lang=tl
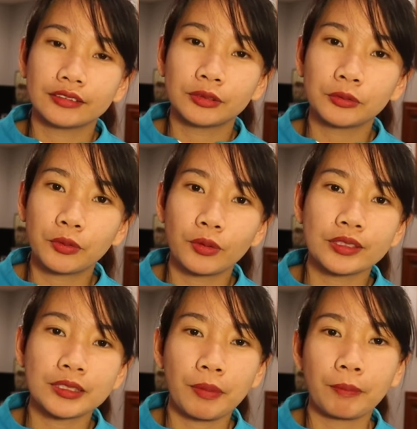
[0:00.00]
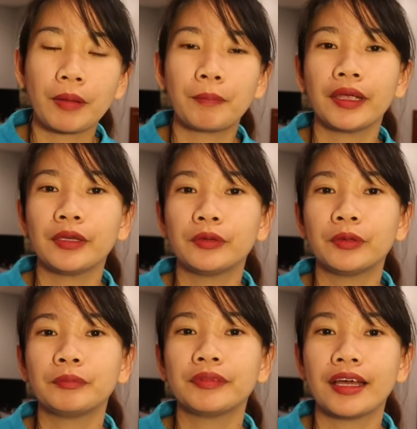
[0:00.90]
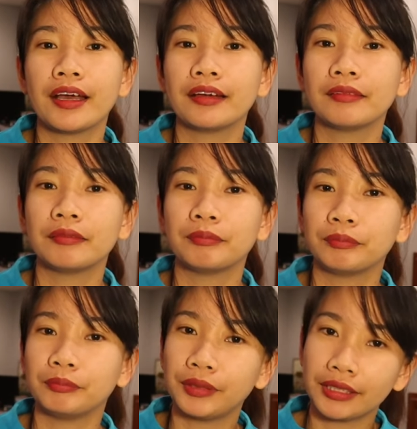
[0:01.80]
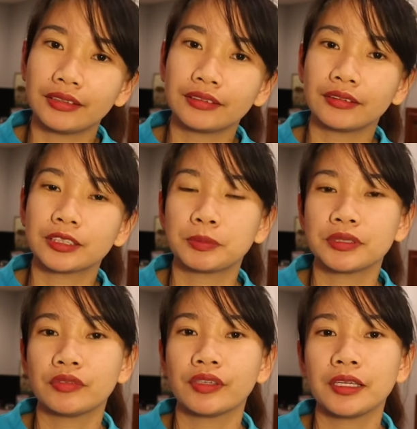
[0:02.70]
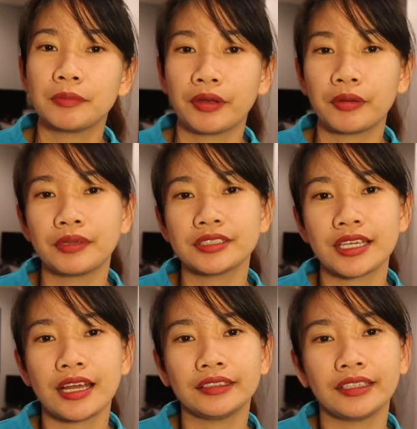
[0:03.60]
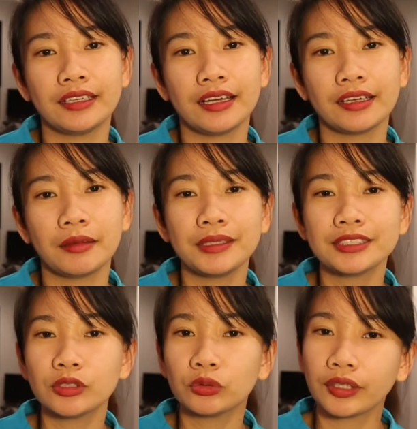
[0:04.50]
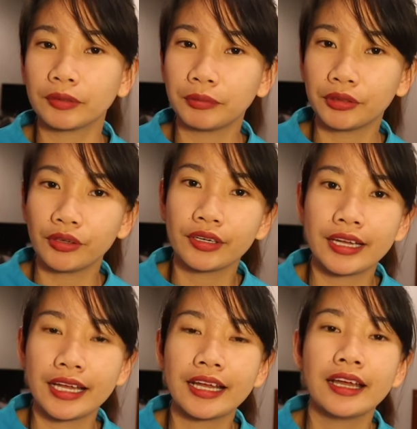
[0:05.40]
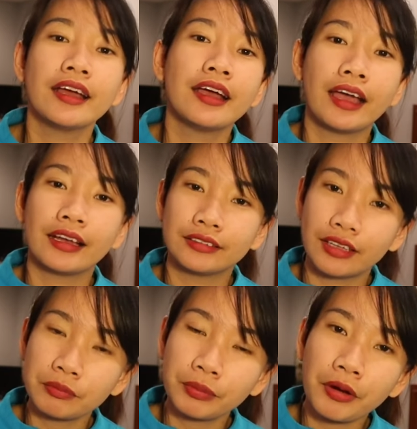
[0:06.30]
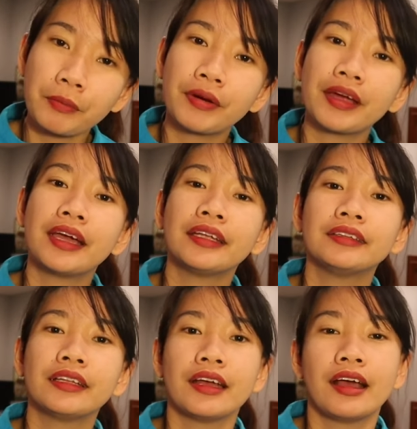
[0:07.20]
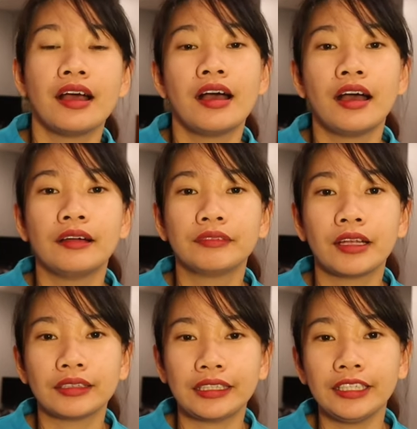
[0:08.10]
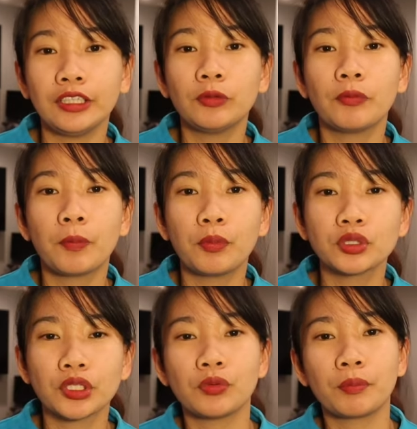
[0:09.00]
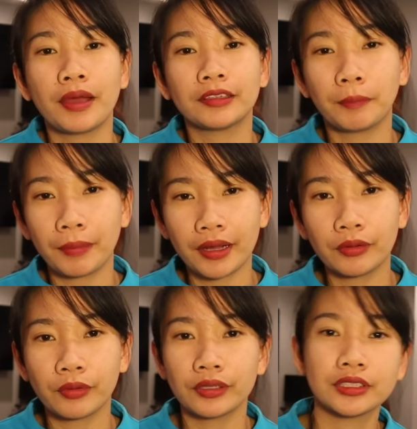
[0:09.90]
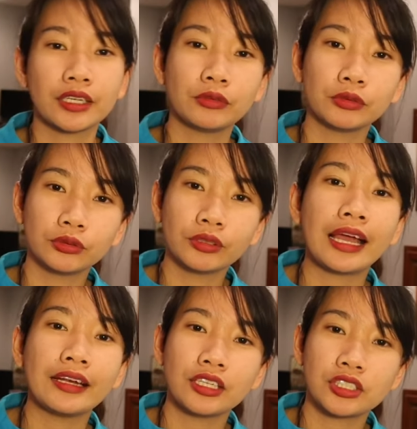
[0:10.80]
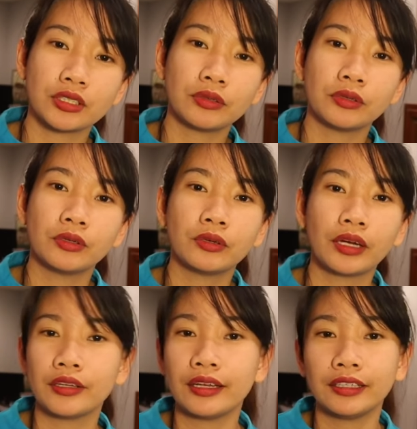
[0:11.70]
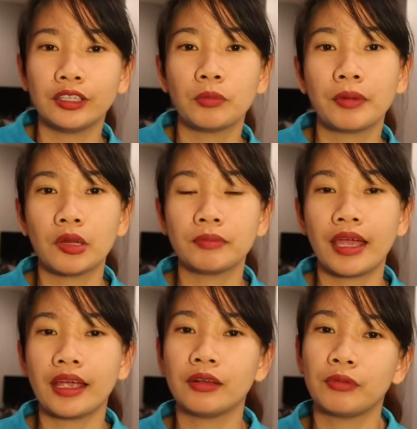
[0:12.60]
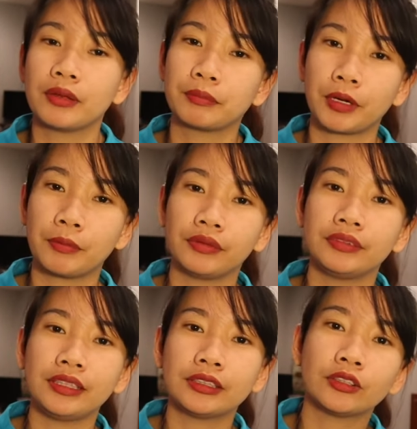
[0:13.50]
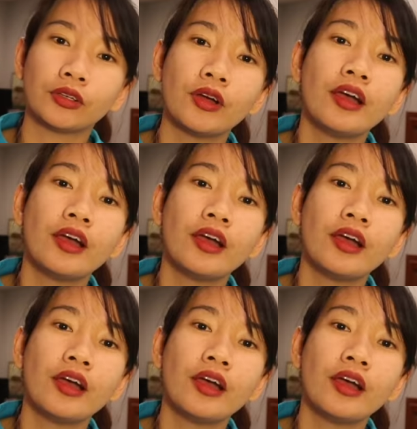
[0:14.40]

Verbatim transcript: tungkol sa pagpapainom ng milk, specifically bear brand sa ating alaga. Please don't get me wrong ha. I love bear brand. Um, iniinom ko po siya nung bata pa ako at saka nung college ako. Ngayon lang hindi ko mainom dahil walang bear brand dito.